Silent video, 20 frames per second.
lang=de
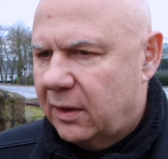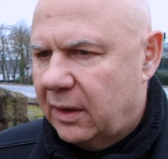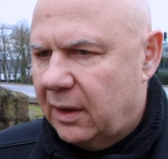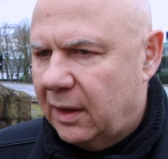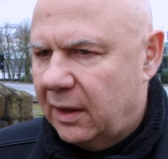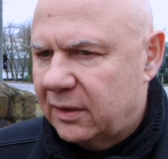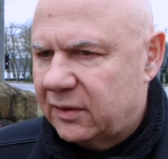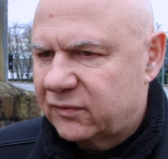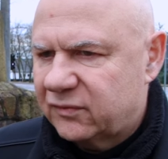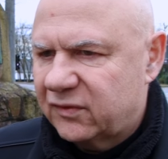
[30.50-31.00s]

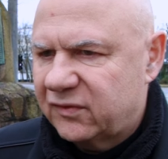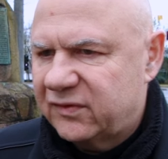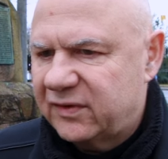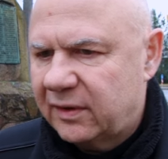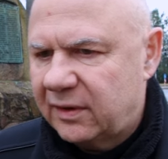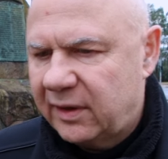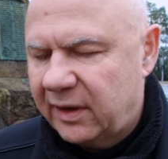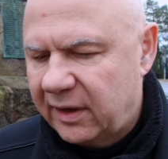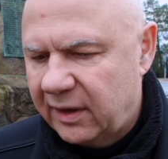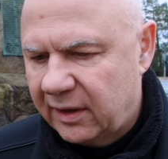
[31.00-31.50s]
Ja, das ist
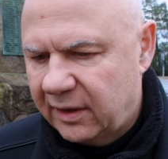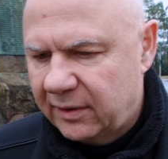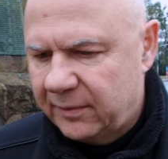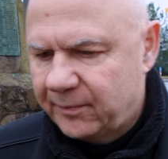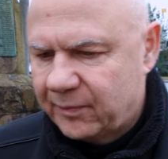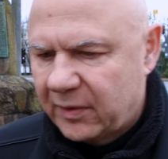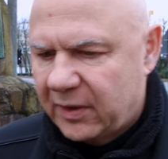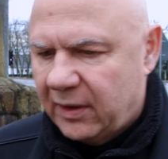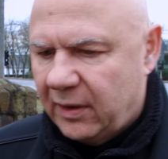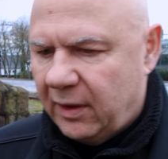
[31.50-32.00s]
ja leider
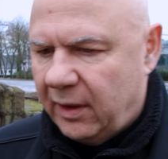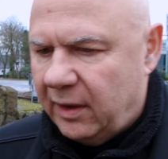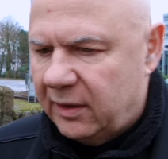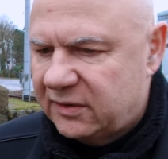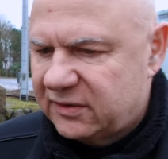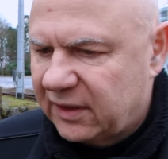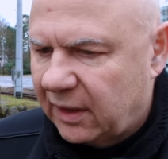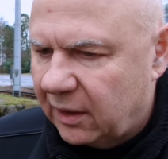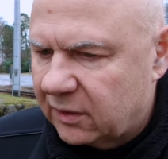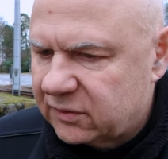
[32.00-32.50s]

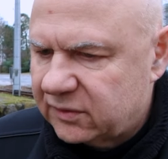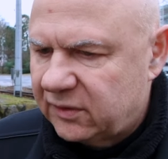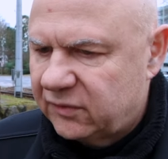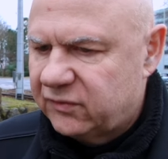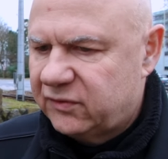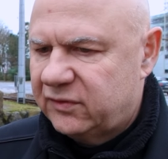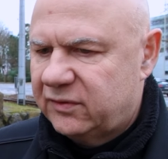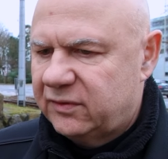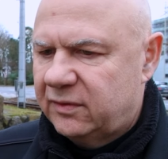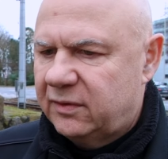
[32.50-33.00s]
ein Tag, der
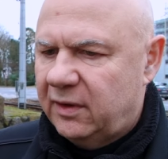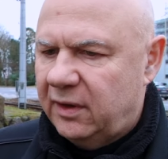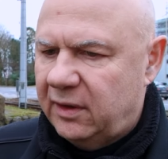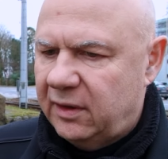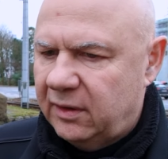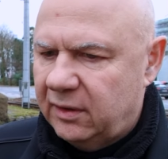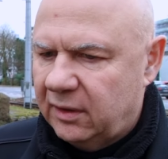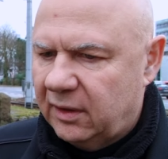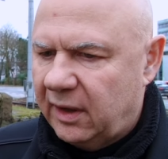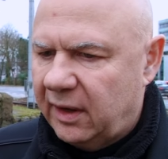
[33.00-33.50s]
sich in
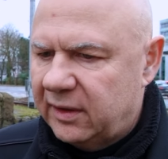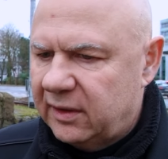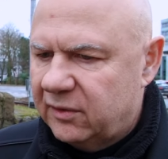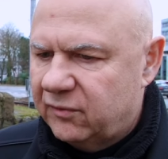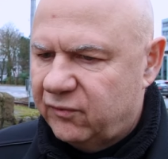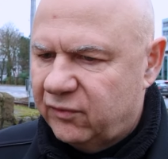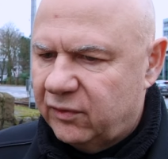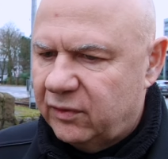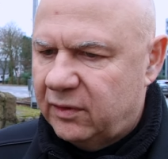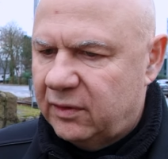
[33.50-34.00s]
eine
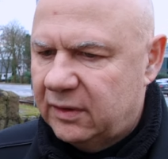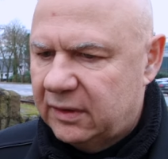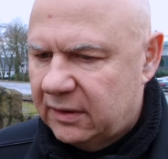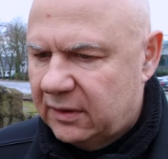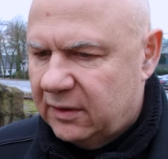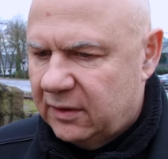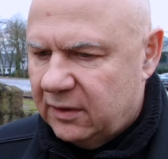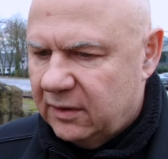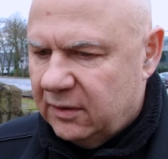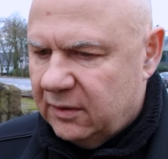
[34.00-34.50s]
Reihe von
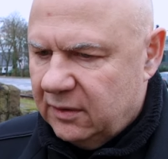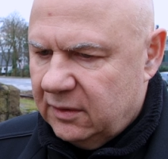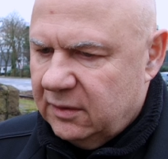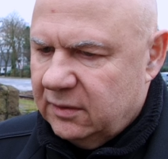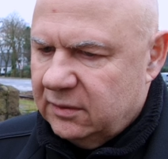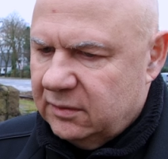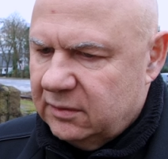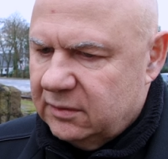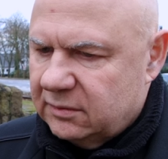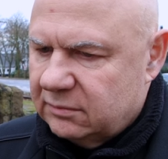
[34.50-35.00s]

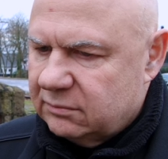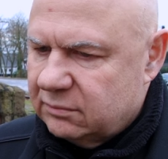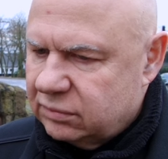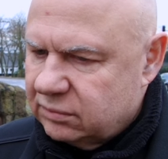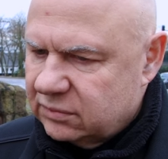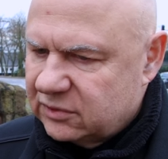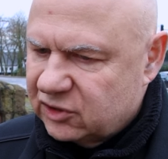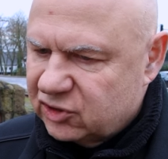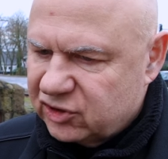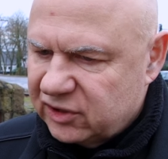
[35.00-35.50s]
äh,
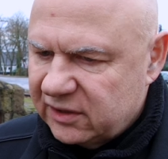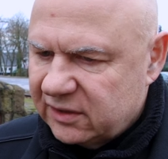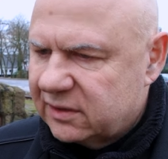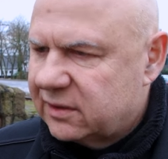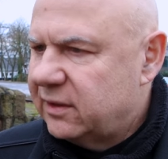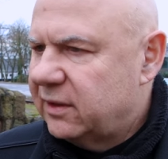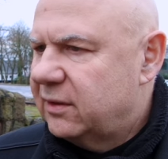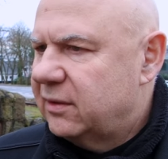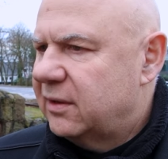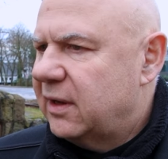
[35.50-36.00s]

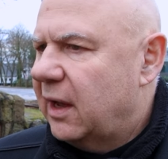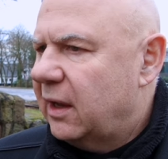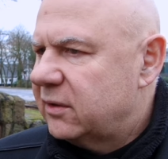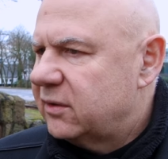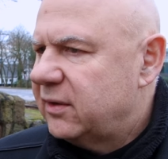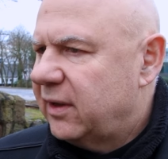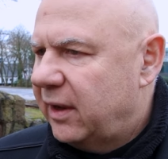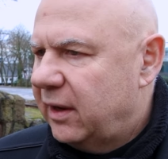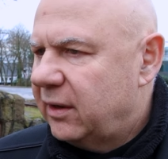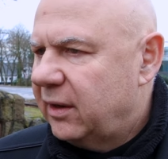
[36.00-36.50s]
geschichtlichen
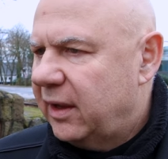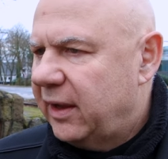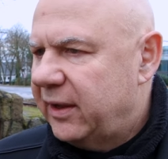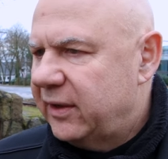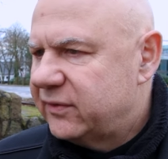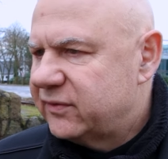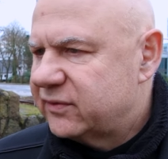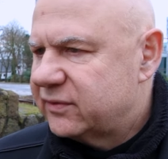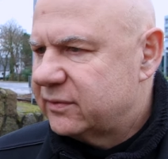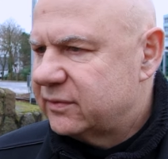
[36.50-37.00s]
Daten
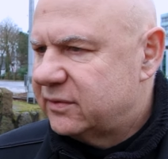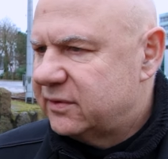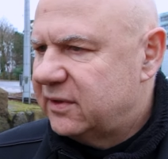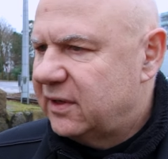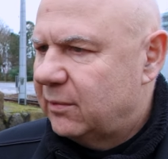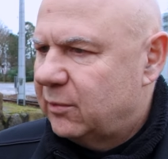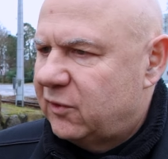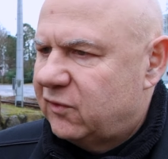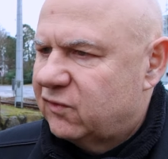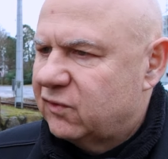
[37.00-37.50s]
einreiht, die
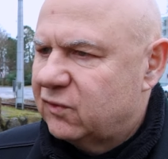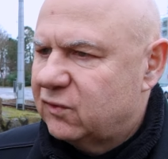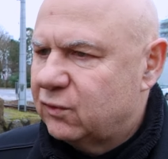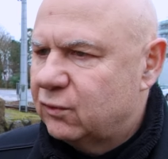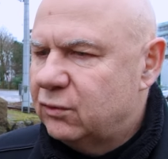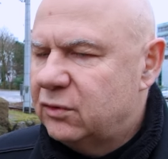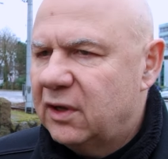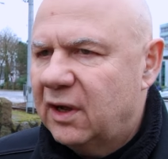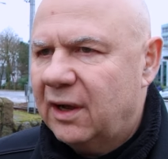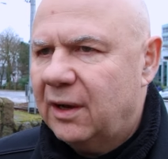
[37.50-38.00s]
damit zu
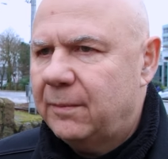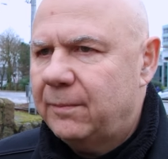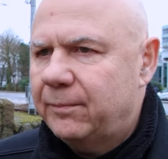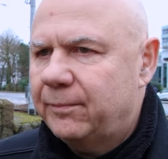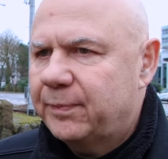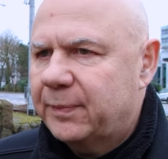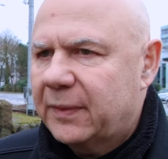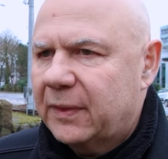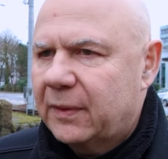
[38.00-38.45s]
tun haben,